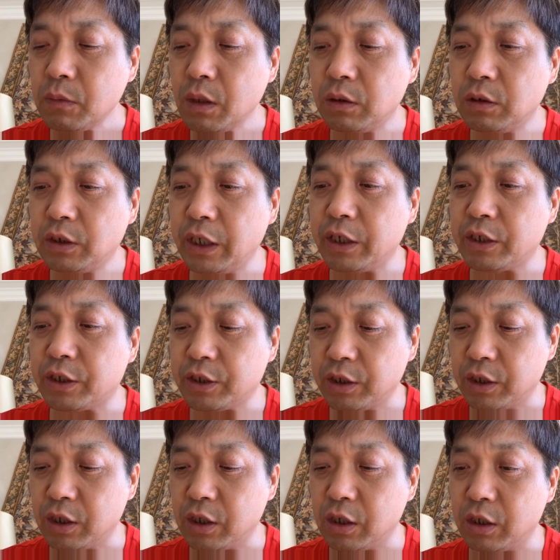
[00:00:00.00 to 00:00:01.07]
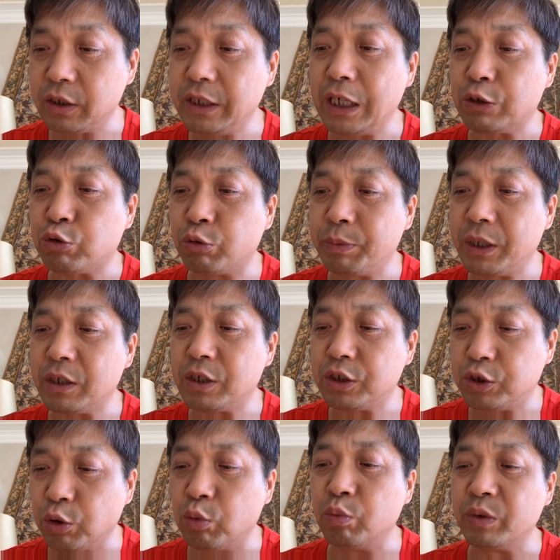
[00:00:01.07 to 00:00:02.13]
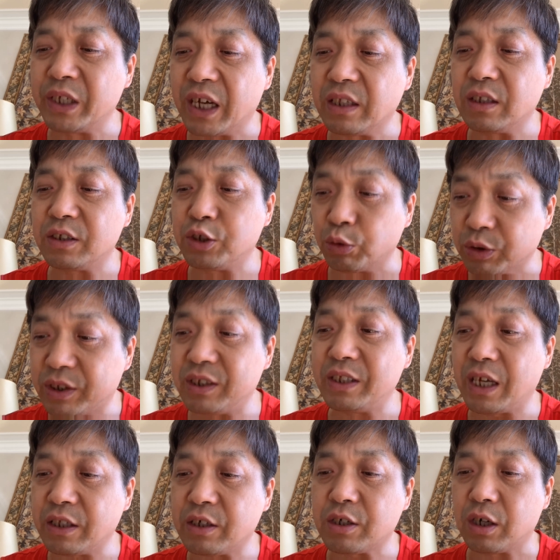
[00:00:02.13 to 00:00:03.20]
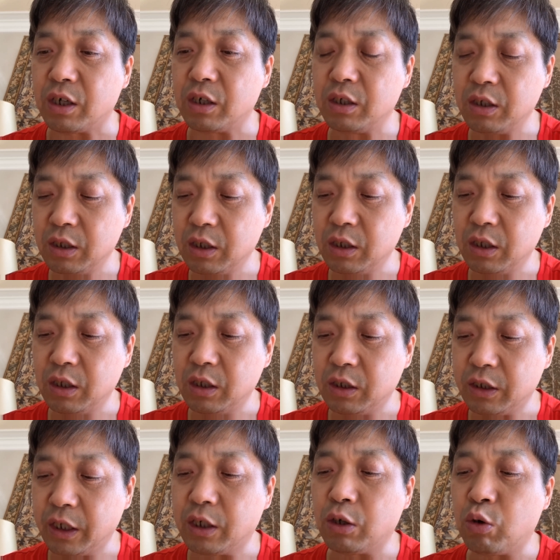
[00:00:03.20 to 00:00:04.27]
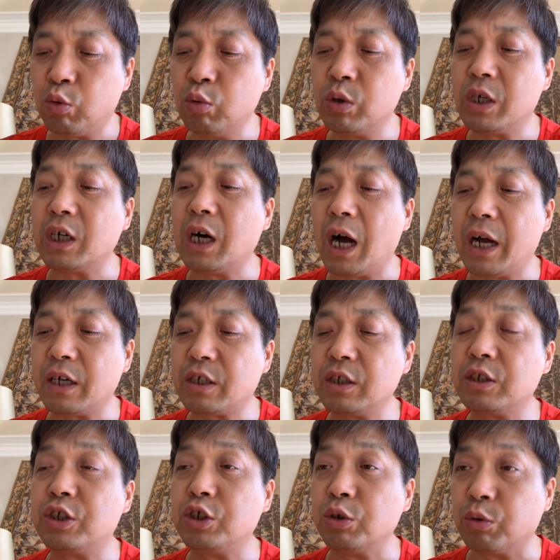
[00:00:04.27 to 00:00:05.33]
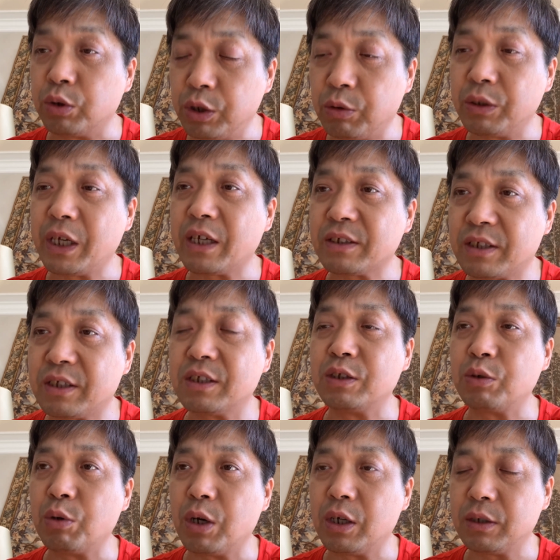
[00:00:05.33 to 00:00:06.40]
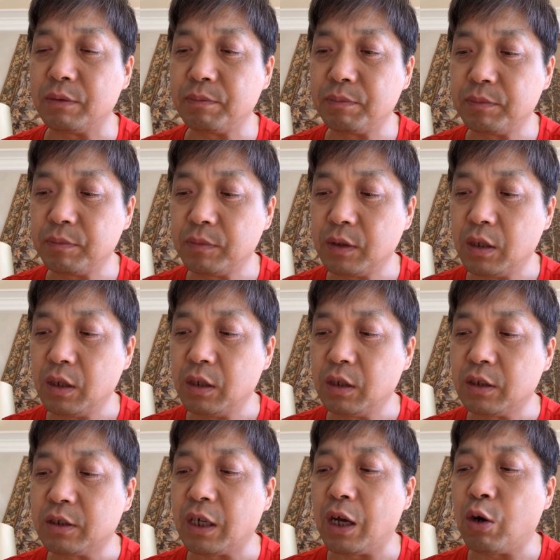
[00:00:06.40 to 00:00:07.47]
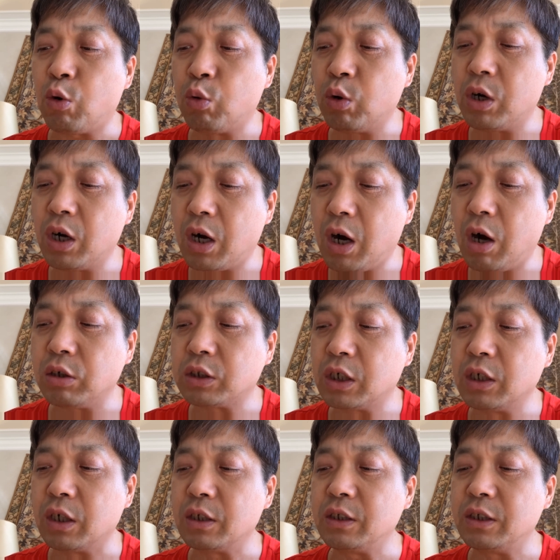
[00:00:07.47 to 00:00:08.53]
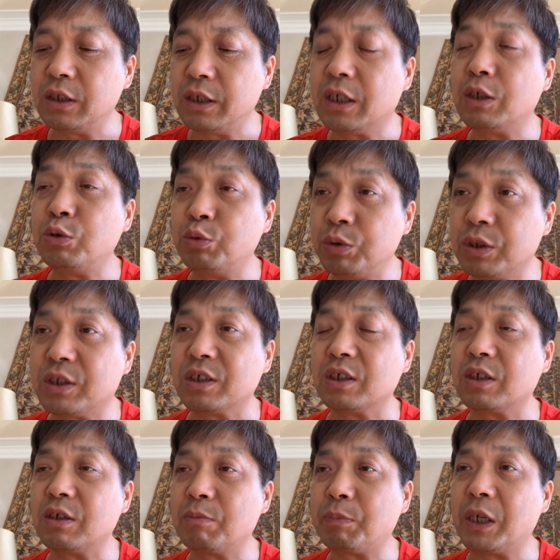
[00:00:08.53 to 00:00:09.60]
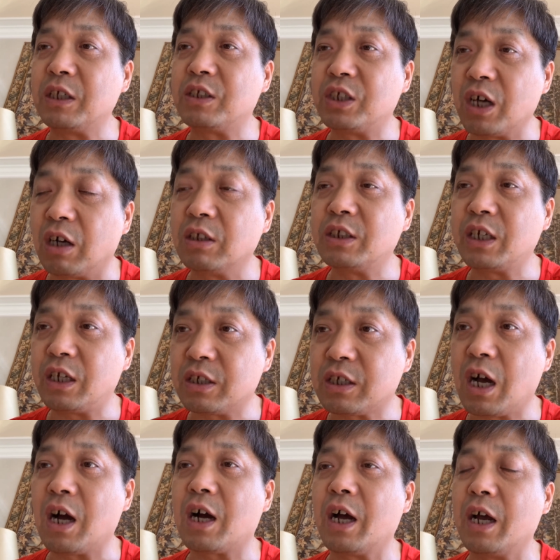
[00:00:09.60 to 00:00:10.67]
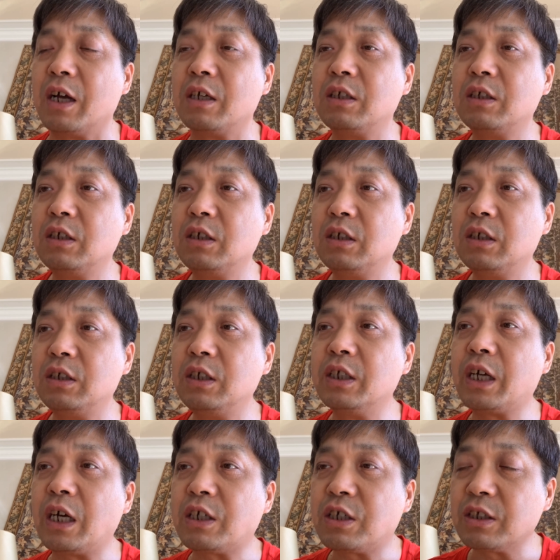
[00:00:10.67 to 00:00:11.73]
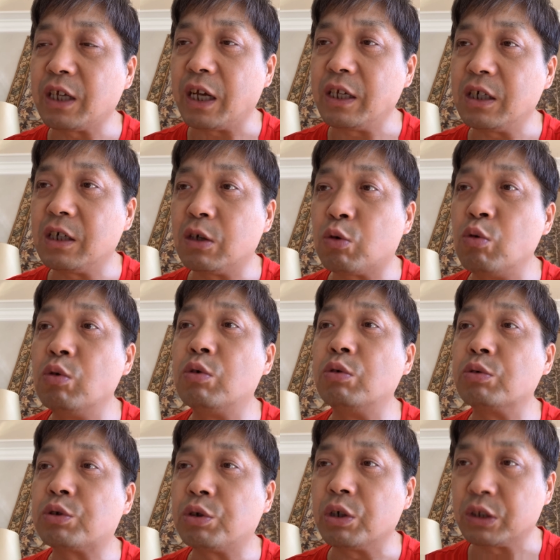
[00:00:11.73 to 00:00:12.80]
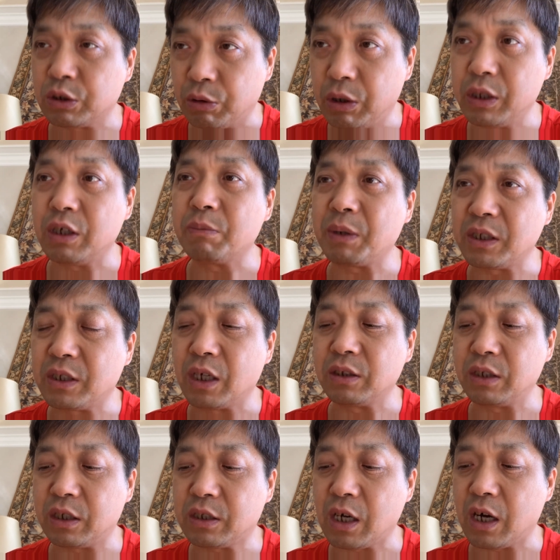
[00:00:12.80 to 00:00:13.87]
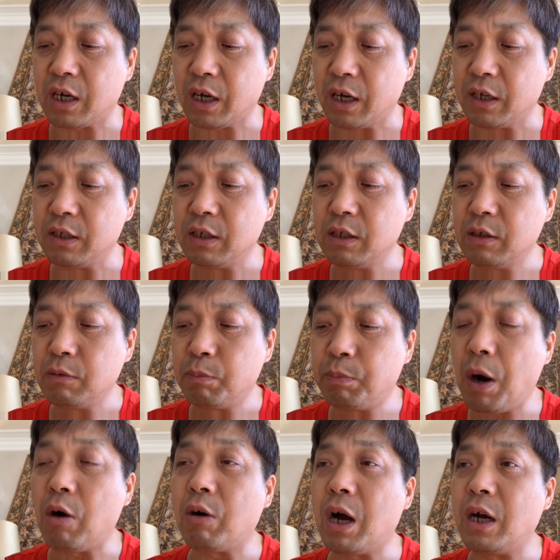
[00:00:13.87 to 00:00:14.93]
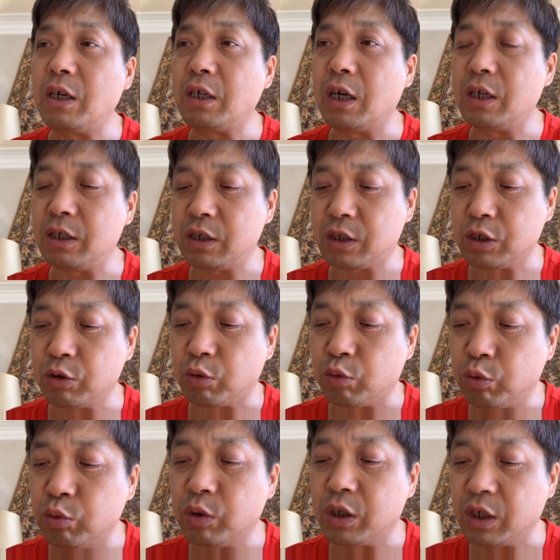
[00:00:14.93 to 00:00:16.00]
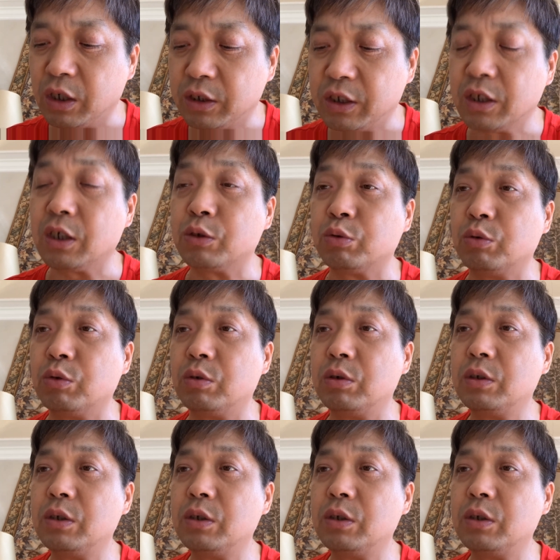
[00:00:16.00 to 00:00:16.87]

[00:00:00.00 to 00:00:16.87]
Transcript: 这个是聂树斌是九五年、九四年的事儿，这个呼格案是九六年四月。在呼和浩特，一个女子被强奸杀害，应该是在一个公共厕所里被强奸杀害。报案人是呼格吉勒图，